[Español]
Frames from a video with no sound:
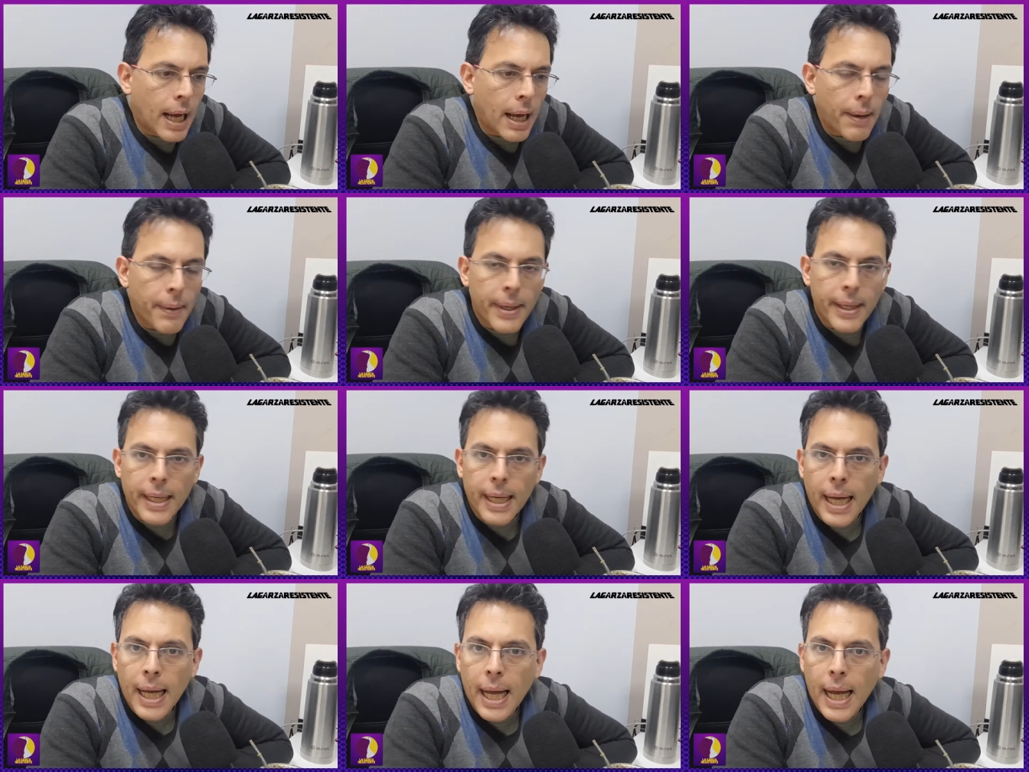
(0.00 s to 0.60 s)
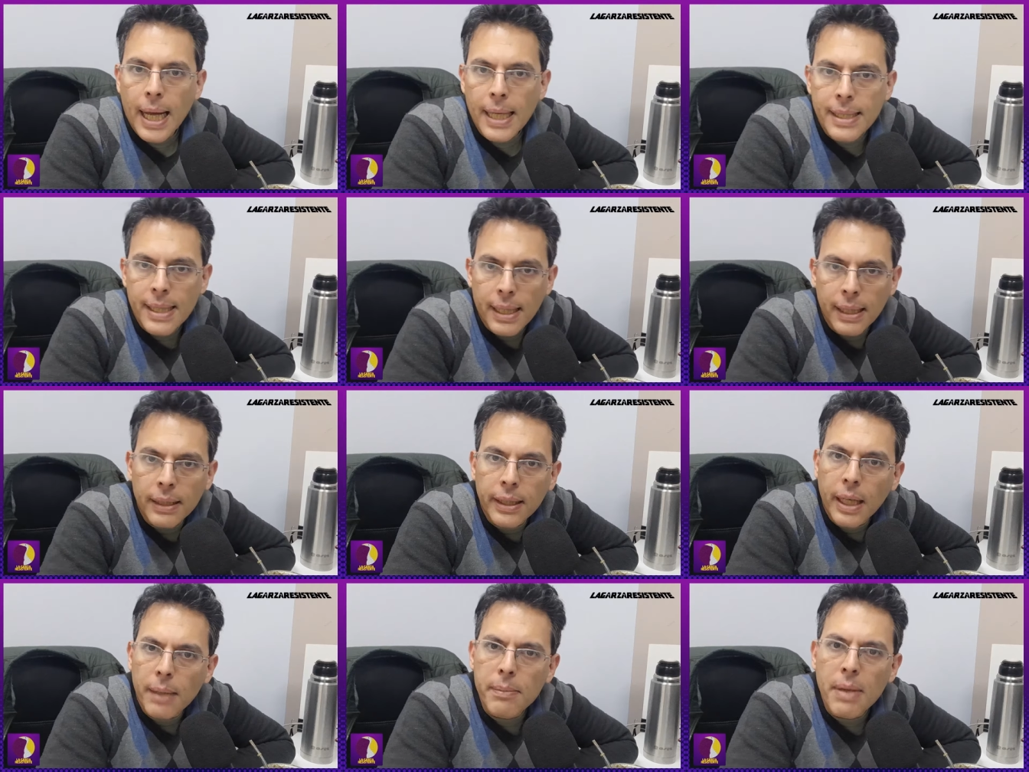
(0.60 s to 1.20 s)
A ver, a,
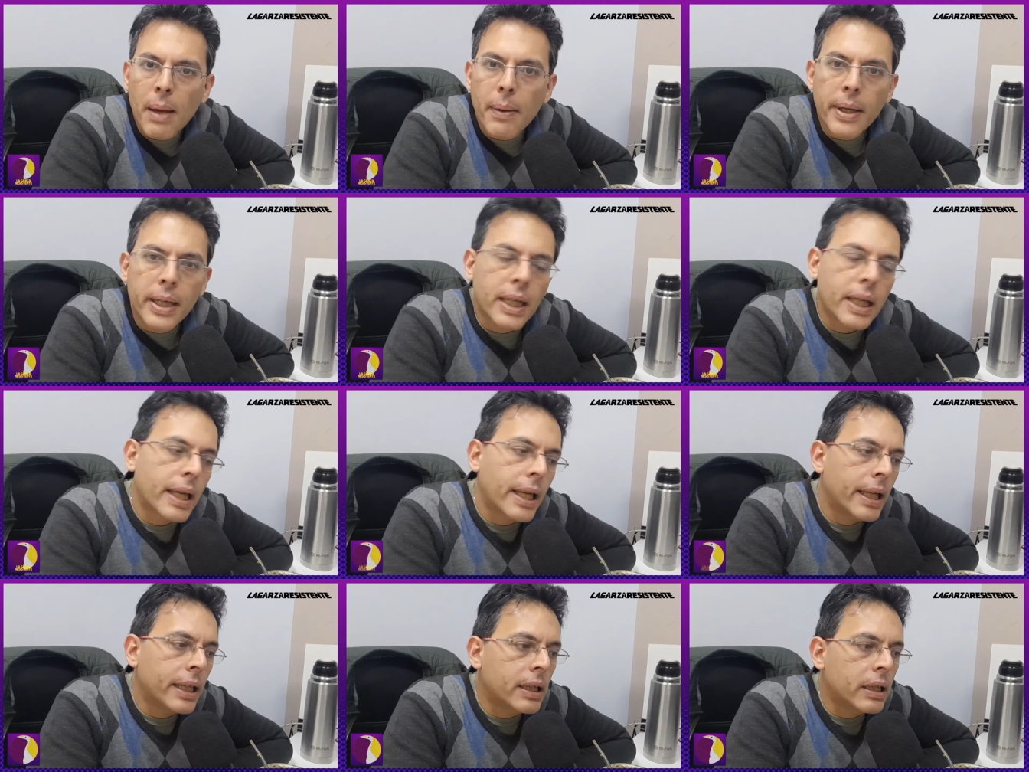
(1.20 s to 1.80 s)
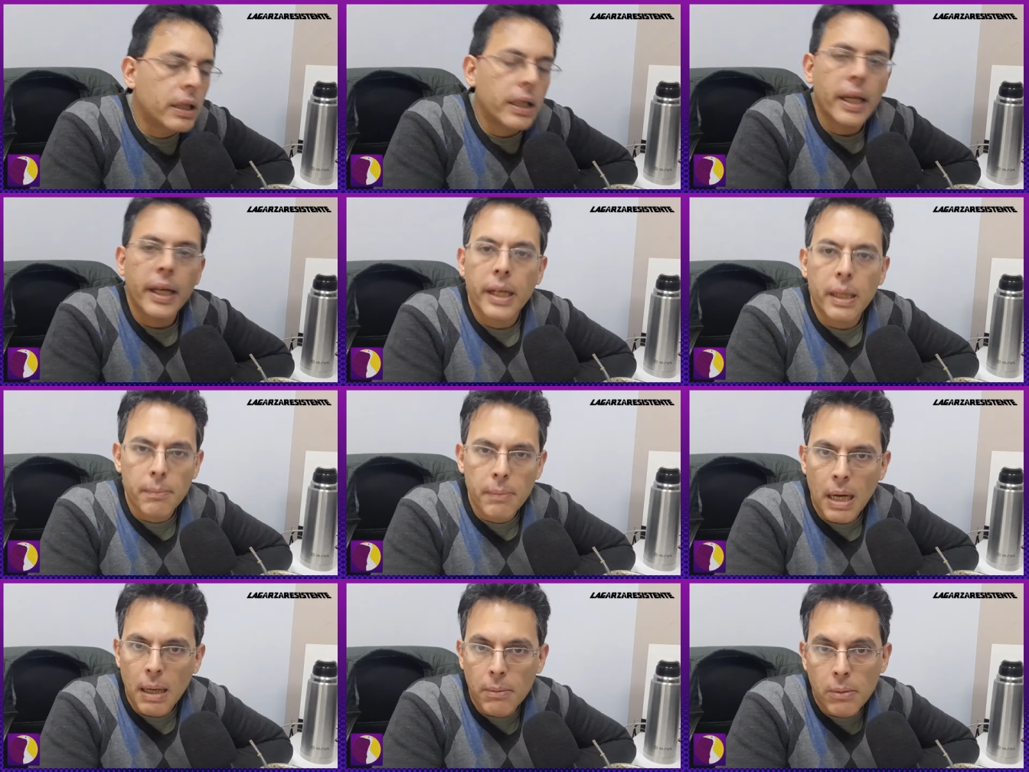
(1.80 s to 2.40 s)
sentarme a ver qué
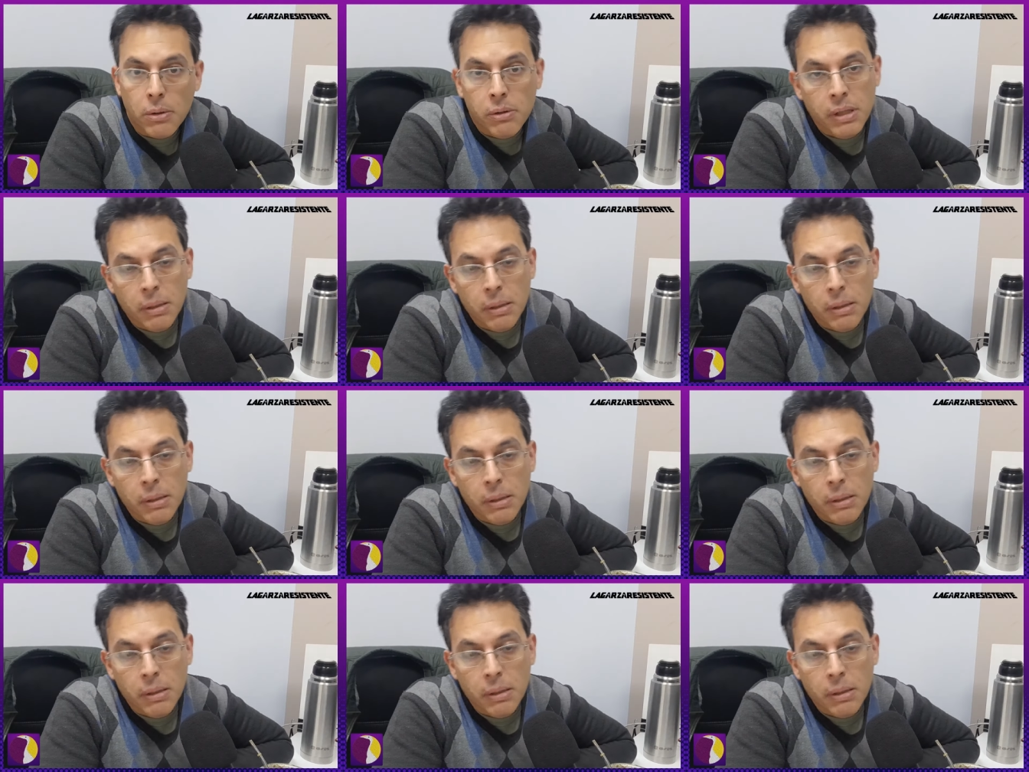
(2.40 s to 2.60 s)
tiene Mavox.